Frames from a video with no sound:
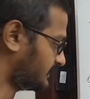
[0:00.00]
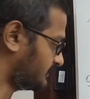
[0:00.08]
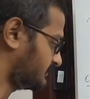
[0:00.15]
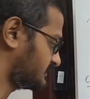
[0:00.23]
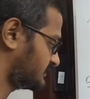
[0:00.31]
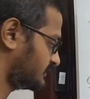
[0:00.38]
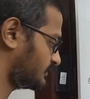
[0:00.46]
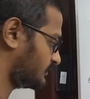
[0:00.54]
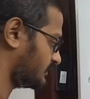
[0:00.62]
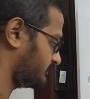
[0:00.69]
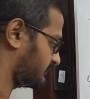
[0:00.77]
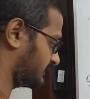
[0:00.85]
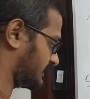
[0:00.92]
நம்ம ஜீரோ
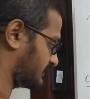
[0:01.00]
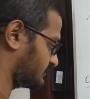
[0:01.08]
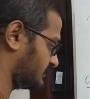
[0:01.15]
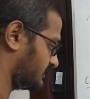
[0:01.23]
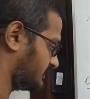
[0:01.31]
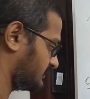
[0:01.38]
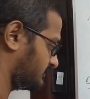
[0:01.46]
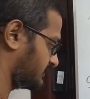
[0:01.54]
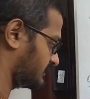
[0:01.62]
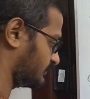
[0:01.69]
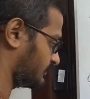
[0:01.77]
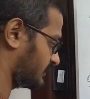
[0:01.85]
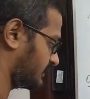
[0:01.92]
இப்போ இங்கே ஆக்சுவலாக நம்ம
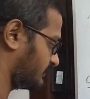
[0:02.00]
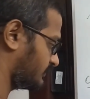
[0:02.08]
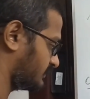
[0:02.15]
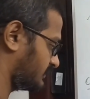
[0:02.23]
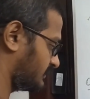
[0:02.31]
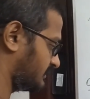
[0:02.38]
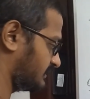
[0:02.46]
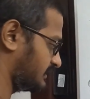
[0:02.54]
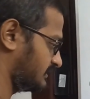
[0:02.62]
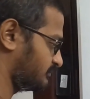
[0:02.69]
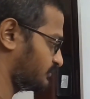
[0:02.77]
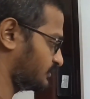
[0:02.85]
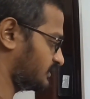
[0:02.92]
இங்கே ஒரே ஒரு
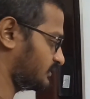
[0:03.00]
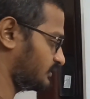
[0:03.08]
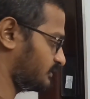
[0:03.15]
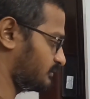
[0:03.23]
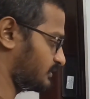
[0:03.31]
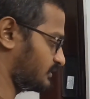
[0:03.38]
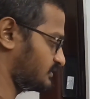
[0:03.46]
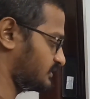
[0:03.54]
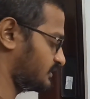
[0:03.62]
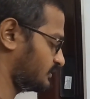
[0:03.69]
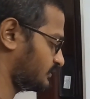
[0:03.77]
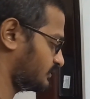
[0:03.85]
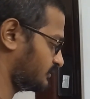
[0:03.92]
இன்புட் தான் கொடுக்க போகிறோம்
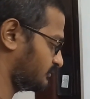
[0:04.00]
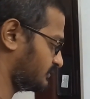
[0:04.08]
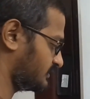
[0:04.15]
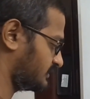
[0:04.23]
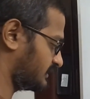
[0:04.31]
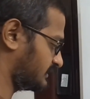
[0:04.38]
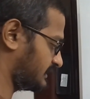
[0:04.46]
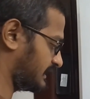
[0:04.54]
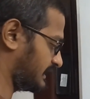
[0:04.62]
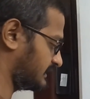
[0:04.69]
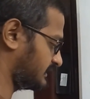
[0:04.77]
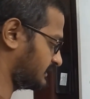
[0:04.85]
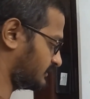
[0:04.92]
ஜீரோன்னு கொடுக்கும்போது இது இந்த
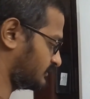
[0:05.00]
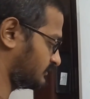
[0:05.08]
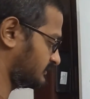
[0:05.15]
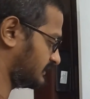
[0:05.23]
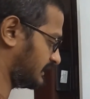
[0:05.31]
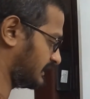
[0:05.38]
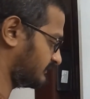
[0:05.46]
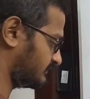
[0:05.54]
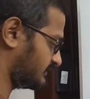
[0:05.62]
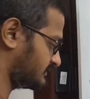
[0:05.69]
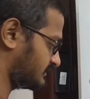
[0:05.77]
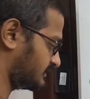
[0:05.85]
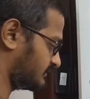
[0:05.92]
லைன் என்ன ஆகும் இந்த லைன்
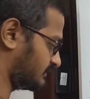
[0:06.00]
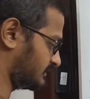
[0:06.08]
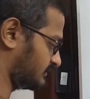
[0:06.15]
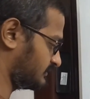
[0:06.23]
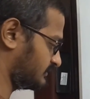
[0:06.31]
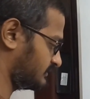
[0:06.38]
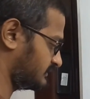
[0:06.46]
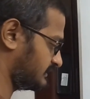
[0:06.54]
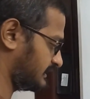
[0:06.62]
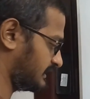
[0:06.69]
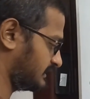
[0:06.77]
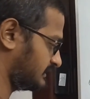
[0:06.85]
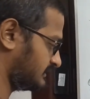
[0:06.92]
ஃபுல்லாக ஜீரோ ஆகும் இந்த
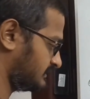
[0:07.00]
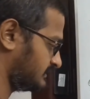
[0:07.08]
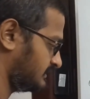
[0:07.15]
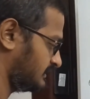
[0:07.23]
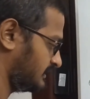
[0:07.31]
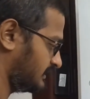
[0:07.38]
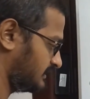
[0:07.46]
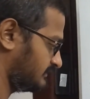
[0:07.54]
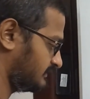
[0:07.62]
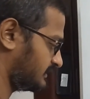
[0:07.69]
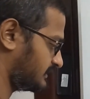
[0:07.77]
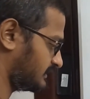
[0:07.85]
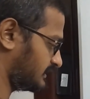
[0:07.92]
லைனு
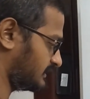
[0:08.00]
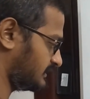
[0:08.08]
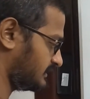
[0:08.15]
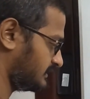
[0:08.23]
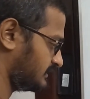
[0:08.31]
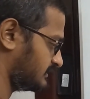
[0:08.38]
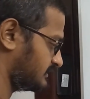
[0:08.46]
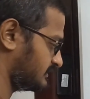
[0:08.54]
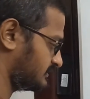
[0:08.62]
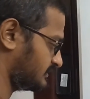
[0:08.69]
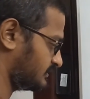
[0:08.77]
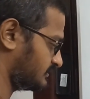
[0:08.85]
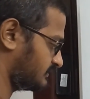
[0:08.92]
இன்வெர்டர்னால இந்த
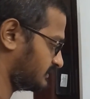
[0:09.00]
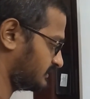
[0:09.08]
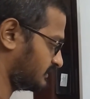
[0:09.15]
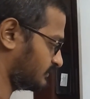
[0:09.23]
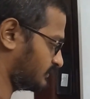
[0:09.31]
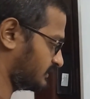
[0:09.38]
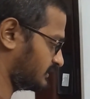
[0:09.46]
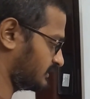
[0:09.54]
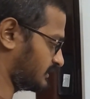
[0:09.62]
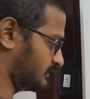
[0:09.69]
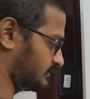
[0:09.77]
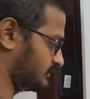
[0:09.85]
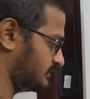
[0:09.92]
ஜீரோன்னு வருது இங்கே ஒன்றுன்னு
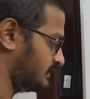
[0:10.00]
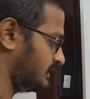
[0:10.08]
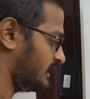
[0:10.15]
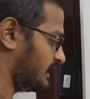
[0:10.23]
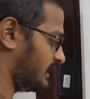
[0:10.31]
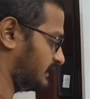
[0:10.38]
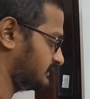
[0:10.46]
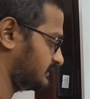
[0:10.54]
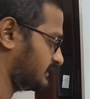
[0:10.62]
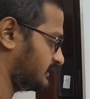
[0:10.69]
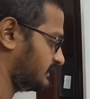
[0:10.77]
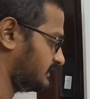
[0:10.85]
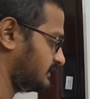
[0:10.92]
ஆகும்
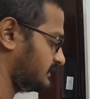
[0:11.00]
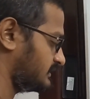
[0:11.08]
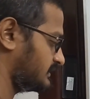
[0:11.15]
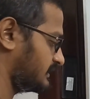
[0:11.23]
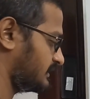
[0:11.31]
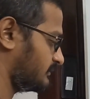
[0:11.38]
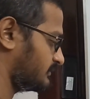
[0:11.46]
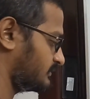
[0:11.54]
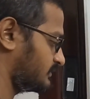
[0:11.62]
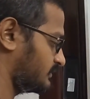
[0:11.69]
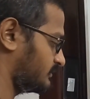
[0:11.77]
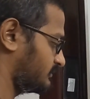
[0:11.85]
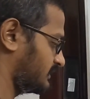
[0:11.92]
அதுக்காக இது என்ன
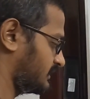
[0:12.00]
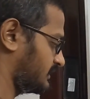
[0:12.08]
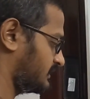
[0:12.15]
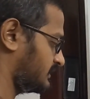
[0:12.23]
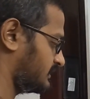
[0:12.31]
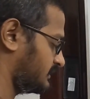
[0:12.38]
பண்ணணும் அப்படின்னா